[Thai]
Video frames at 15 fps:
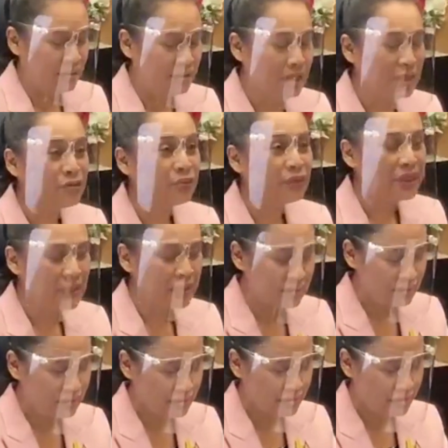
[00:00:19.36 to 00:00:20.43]

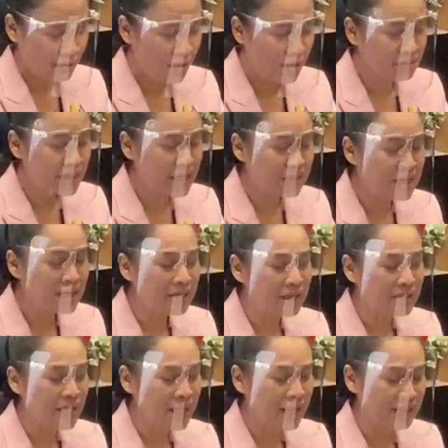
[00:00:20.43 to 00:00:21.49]
1.1ห้องเรียนที่เกิ
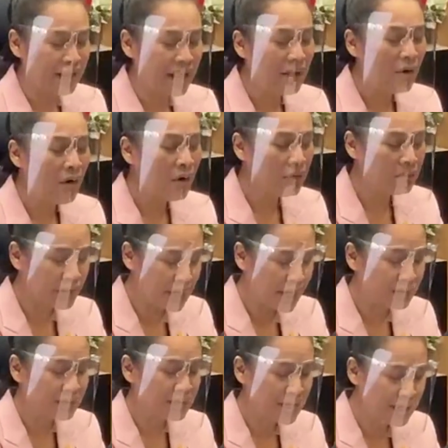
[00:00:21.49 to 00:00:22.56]
ดเหตุและห้องเรีย
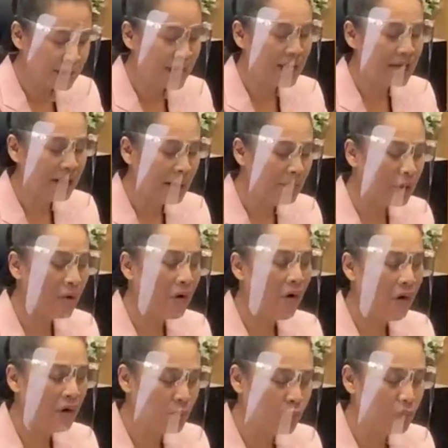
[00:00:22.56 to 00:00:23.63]
นที่ได้รับข้
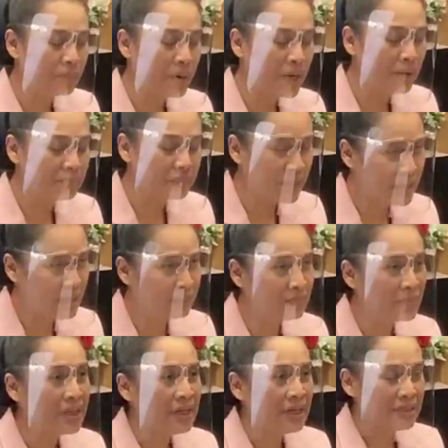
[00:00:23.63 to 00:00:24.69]
อมูลเพิ่มเติม
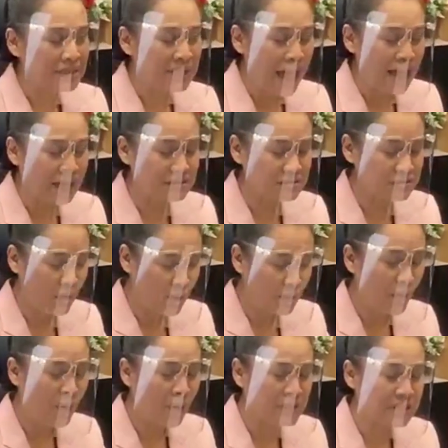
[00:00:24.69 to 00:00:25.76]
จากส
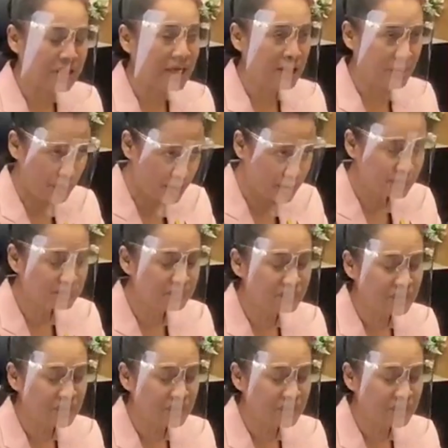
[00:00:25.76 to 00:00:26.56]
พชัยพฤกษ์